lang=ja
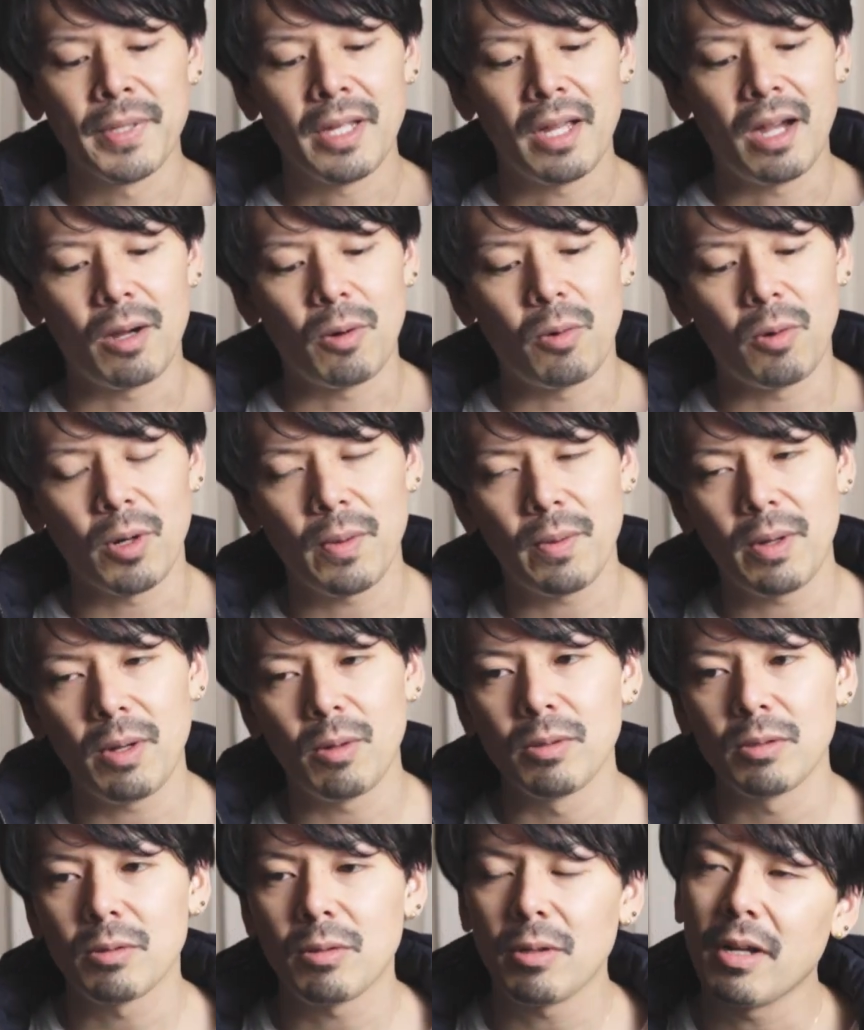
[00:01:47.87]
あ、これは
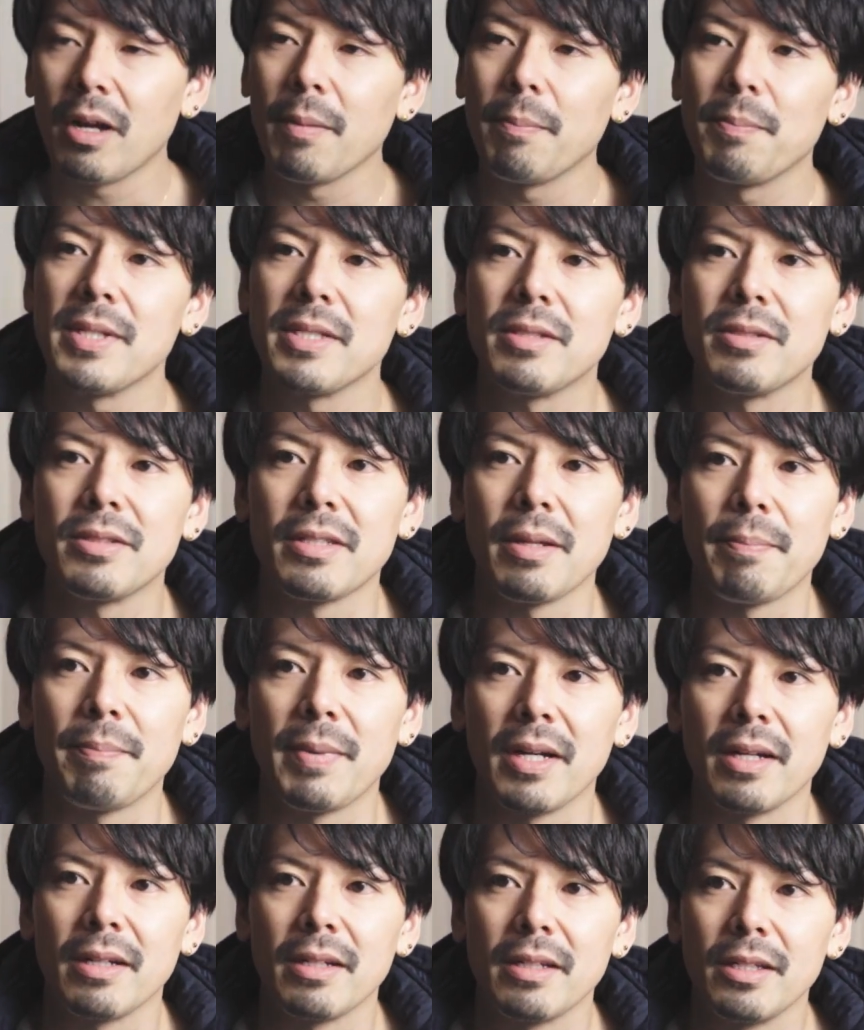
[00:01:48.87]
本当にハッピースーツやっ
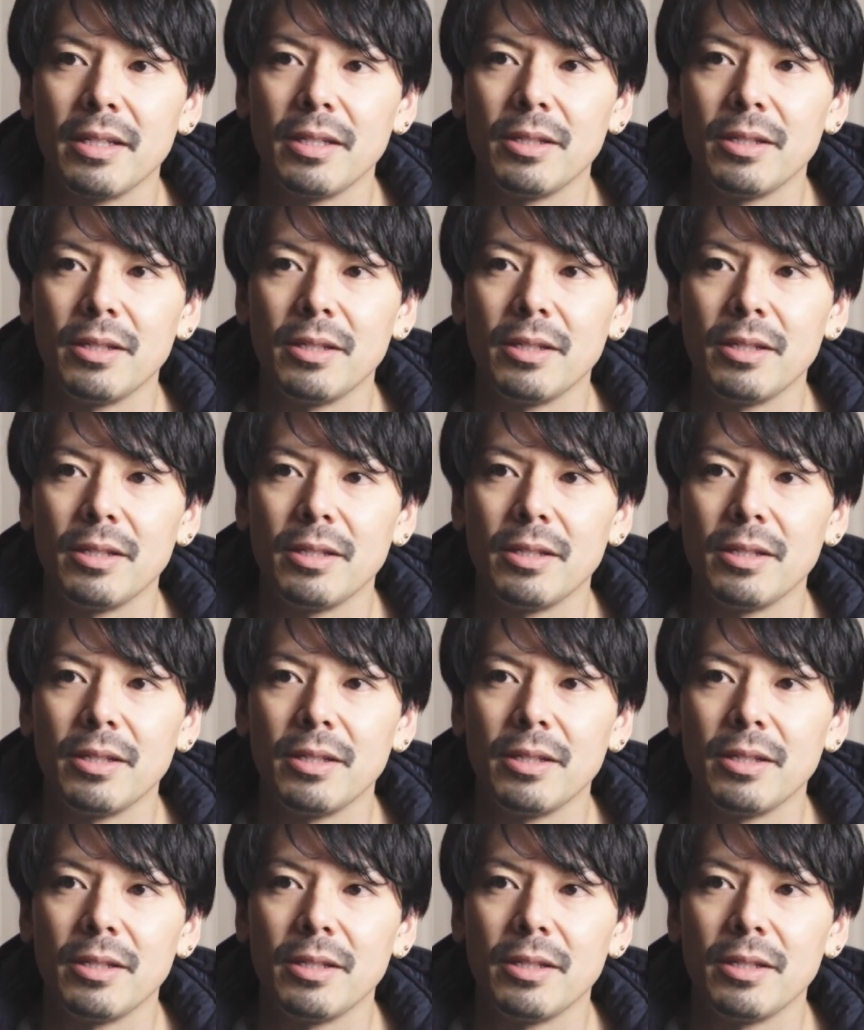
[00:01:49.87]
ぱ、